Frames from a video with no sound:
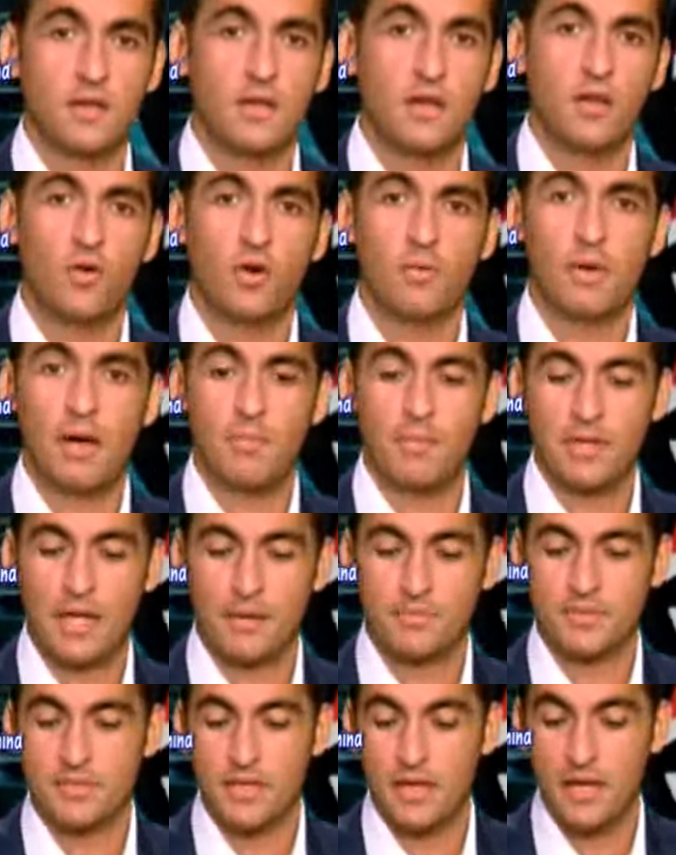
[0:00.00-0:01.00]
اللي هو
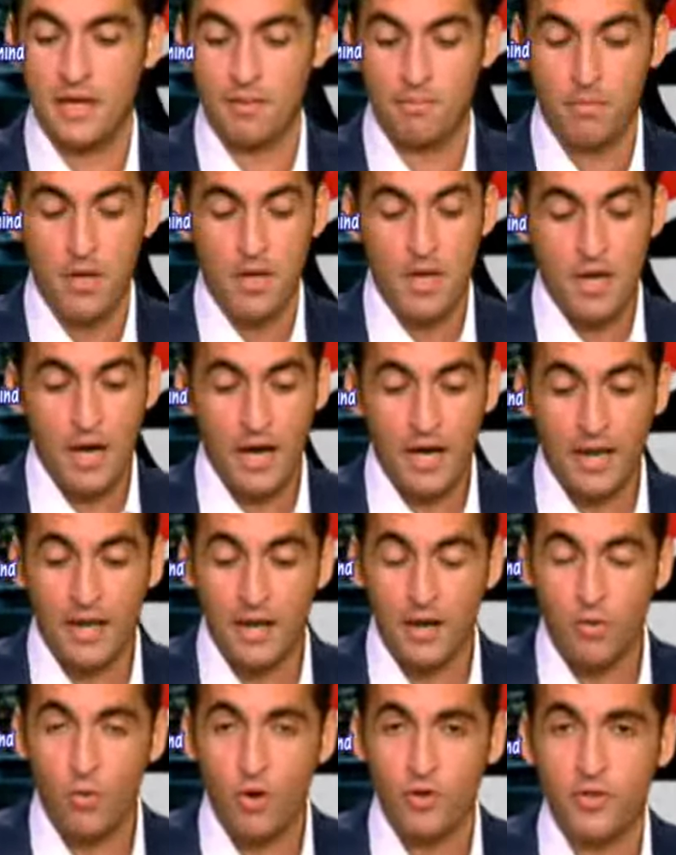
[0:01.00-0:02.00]
محمد عبد السلام
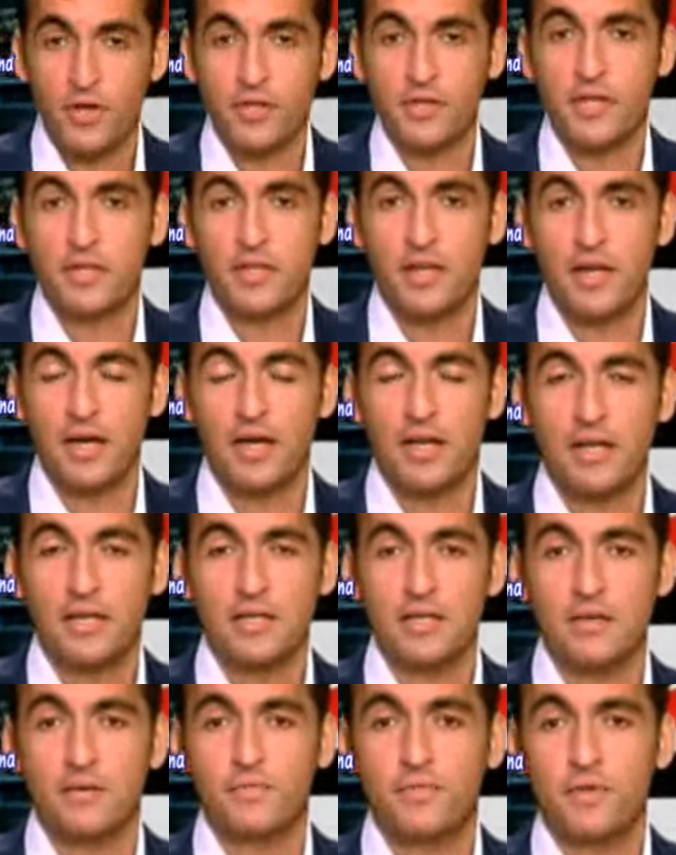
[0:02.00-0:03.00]
على وضع النادي
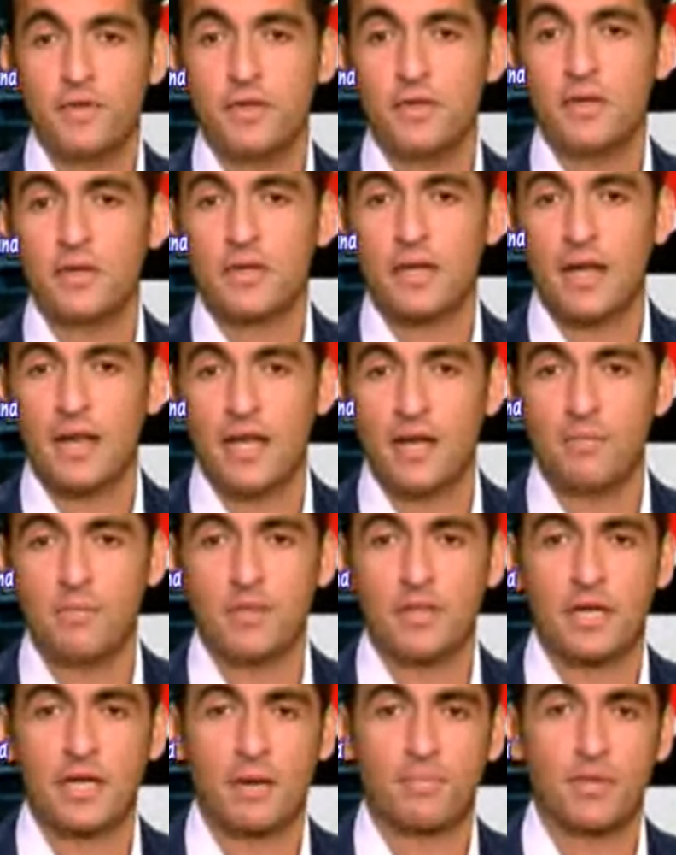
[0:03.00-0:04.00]
الاهلي في
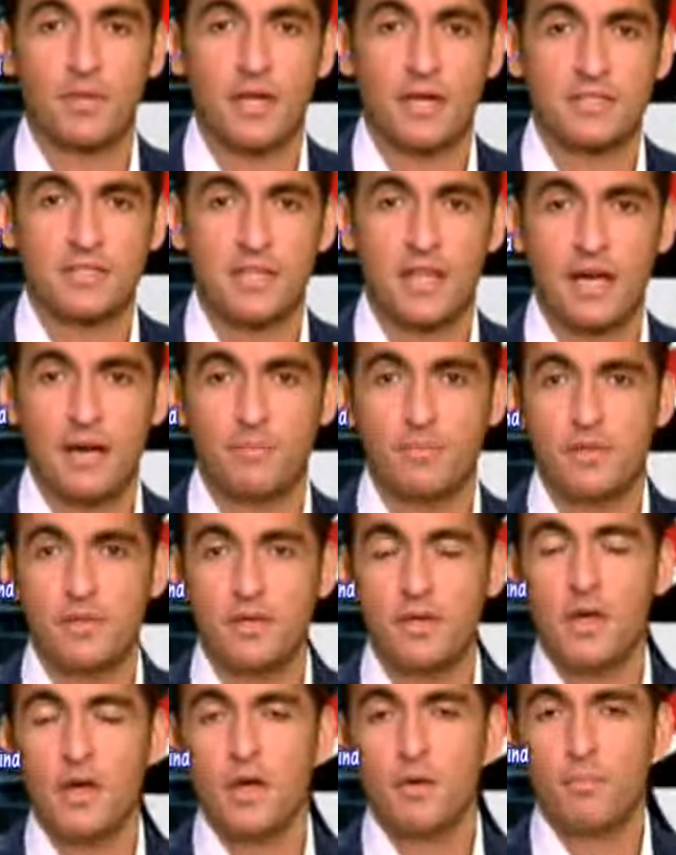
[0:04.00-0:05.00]
كلام ان الكابتن حسن
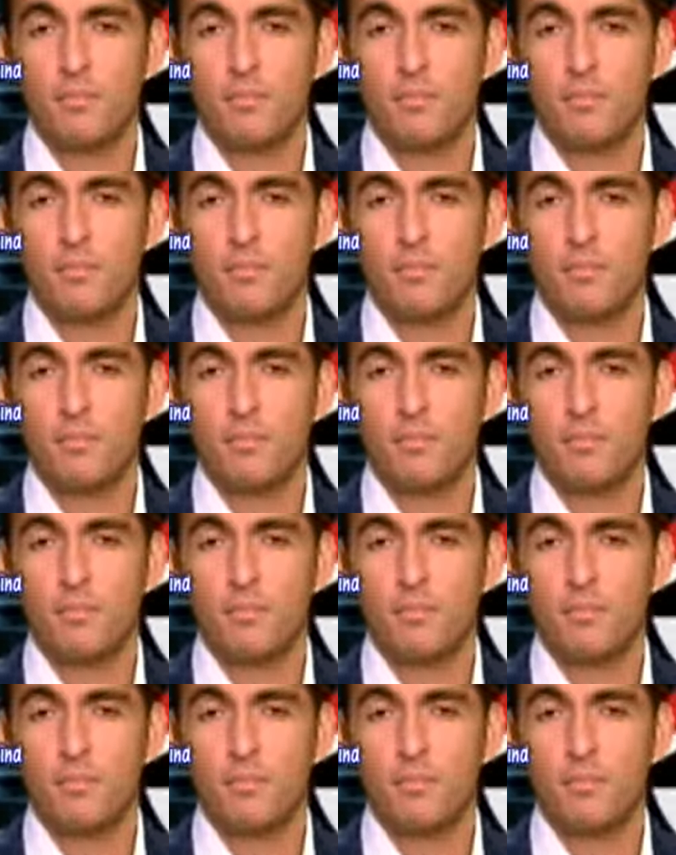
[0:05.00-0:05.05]
حمدي